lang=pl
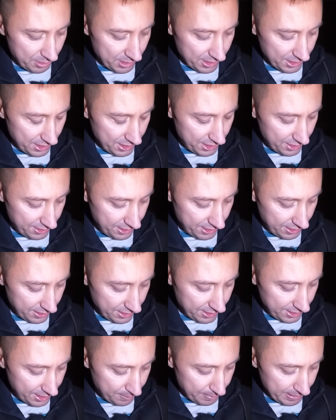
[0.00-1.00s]
była 10
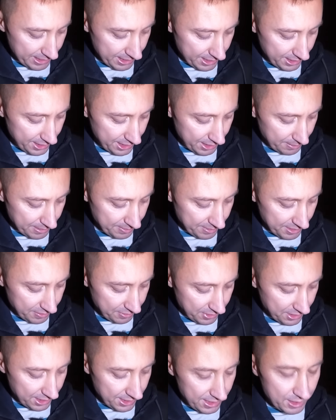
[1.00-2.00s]
listopada, dzisiaj mamy
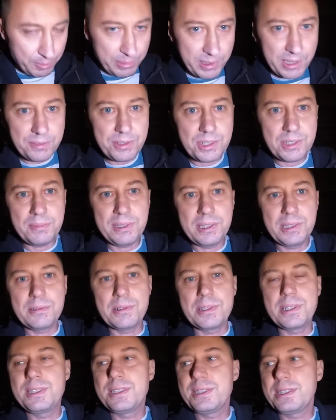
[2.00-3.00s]
21,
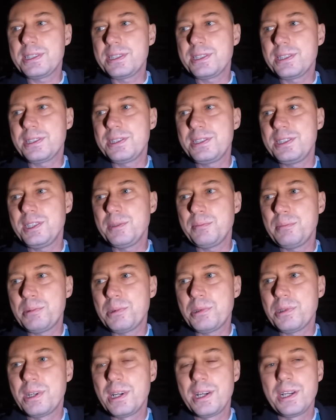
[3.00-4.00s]
minęło 11 dni, nie
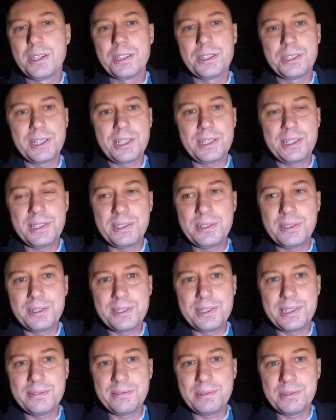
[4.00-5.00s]
było żadnego
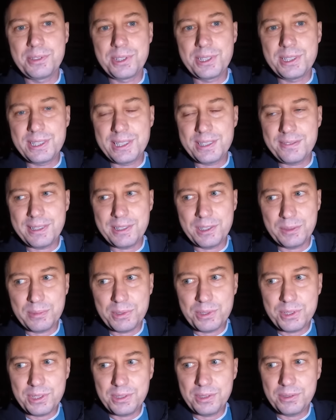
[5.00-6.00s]
odzewu. Wszystkie
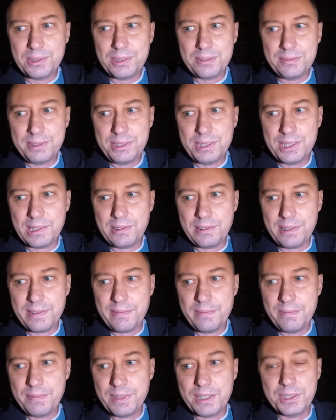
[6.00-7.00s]
wiadomości, które
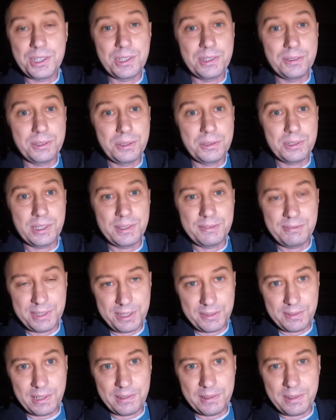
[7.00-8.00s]
widziała, znaczy które
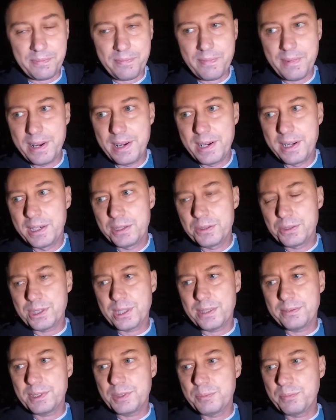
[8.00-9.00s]
wysłałem, już
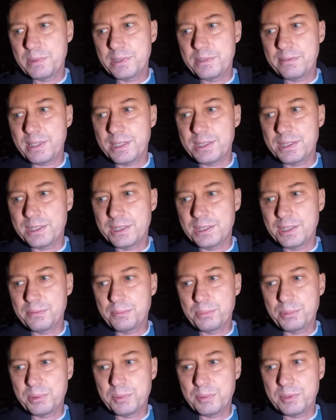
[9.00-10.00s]
nawet prywatnie, nie,
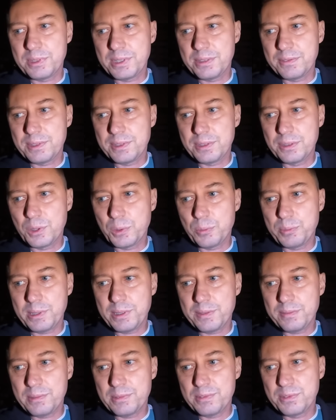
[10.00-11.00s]
nie w
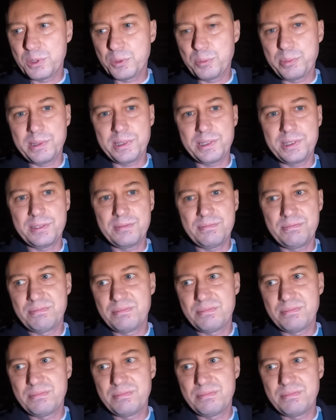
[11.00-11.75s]
grupie, bo w grupie